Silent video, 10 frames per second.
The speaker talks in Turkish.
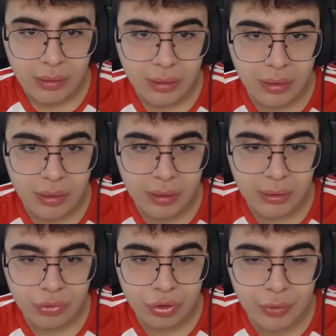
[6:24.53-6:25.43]
Aha
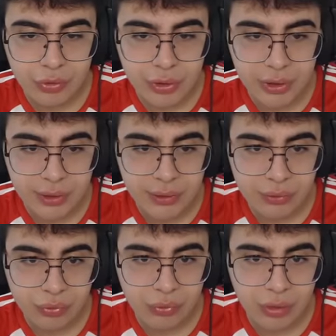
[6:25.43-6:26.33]
düşmek üzereyiz.
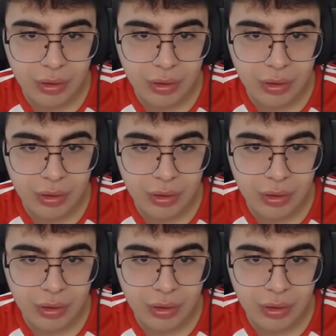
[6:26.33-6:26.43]
Tutun